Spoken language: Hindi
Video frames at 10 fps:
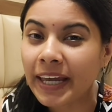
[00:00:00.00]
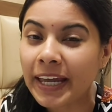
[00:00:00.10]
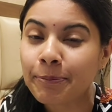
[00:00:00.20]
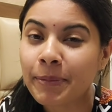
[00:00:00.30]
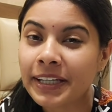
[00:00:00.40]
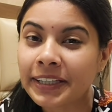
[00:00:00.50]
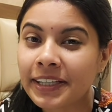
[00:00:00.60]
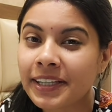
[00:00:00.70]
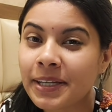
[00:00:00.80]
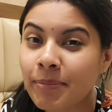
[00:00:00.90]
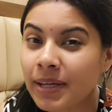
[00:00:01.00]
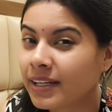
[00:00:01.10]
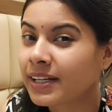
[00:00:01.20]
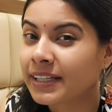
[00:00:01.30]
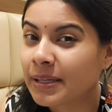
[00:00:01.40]
एक मैं देखती थी मेरे
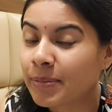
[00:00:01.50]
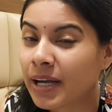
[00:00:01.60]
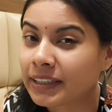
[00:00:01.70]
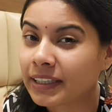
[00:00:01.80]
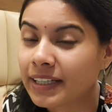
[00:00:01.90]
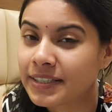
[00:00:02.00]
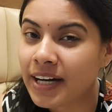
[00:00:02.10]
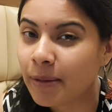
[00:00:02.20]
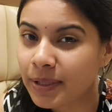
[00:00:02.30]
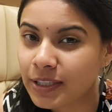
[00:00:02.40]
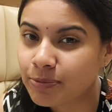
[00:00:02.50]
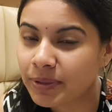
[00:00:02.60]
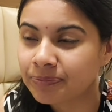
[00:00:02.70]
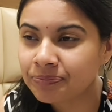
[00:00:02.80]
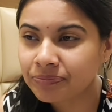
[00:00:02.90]
अंगने में आता था स्टार प्लस पे
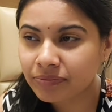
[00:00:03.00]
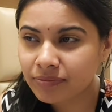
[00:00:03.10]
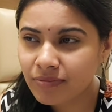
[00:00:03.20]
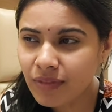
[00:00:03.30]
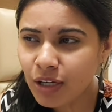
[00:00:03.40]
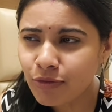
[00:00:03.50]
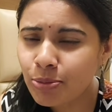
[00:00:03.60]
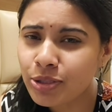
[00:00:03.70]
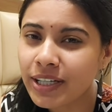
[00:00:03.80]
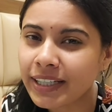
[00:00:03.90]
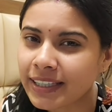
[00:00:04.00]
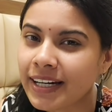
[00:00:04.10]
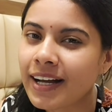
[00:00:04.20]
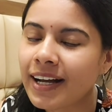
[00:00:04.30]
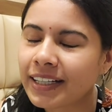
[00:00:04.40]
वो मुझे
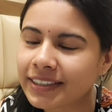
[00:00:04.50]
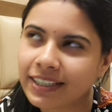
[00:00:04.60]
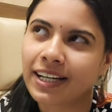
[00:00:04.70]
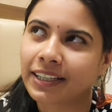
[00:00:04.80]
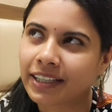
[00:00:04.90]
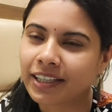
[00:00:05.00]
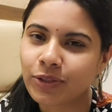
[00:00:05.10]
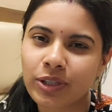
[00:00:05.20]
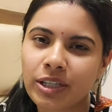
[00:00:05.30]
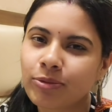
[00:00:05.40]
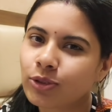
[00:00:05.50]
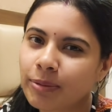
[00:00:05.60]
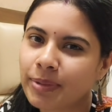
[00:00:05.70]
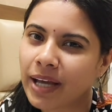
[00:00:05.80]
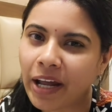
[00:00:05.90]
इतना अच्छा लगता था क्योंकि वो उधर
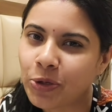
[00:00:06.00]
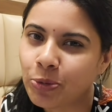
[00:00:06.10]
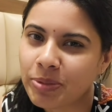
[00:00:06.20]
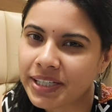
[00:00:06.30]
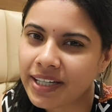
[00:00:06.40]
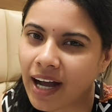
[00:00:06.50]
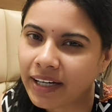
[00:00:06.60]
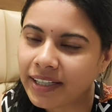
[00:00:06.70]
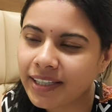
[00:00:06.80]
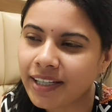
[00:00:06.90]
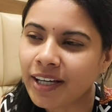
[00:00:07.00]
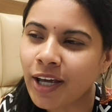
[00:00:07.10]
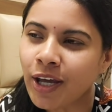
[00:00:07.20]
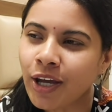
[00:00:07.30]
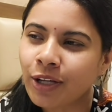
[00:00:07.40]
बिहार यूपी की कहानी थी
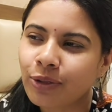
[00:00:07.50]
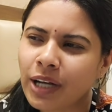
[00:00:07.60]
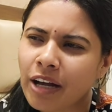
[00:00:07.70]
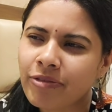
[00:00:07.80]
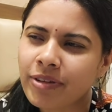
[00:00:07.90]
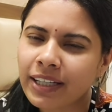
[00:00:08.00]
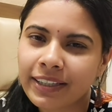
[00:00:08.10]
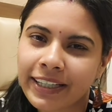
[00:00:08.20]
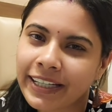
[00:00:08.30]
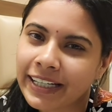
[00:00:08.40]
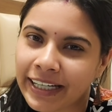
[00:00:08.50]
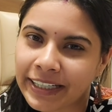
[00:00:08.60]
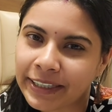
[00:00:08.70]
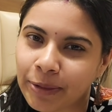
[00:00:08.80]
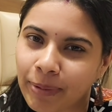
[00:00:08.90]
तो काफी हद तक रिलेट
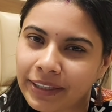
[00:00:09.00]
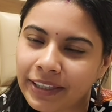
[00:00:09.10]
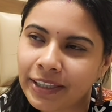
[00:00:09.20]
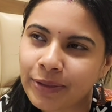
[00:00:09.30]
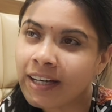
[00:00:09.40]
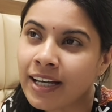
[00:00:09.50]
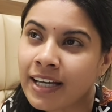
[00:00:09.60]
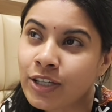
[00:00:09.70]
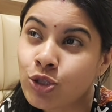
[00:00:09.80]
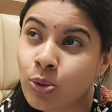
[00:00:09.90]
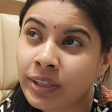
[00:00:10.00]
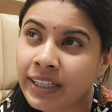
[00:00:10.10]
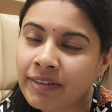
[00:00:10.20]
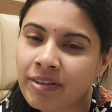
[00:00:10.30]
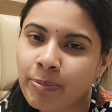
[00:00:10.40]
कर पाती थी उस सोनी
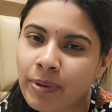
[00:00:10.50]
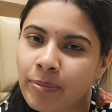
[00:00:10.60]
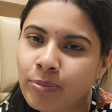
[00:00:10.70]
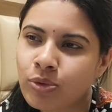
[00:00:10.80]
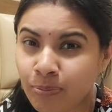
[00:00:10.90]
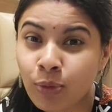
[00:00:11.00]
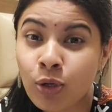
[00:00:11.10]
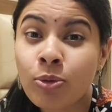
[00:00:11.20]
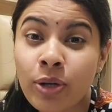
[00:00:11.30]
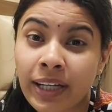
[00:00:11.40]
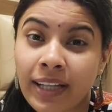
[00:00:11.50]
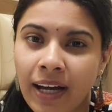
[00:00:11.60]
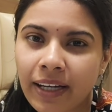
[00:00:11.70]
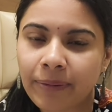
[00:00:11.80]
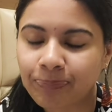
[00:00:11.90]
टीवी पे मुंह मुंह के
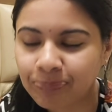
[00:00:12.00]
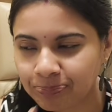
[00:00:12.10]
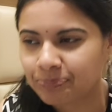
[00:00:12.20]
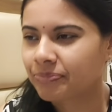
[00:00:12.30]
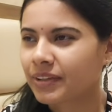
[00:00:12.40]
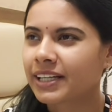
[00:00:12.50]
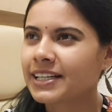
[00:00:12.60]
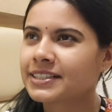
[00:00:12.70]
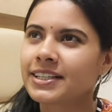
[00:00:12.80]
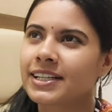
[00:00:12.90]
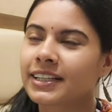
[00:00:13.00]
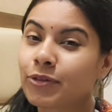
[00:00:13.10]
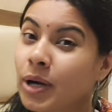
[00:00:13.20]
धागे हम्म ये सीरियल था वो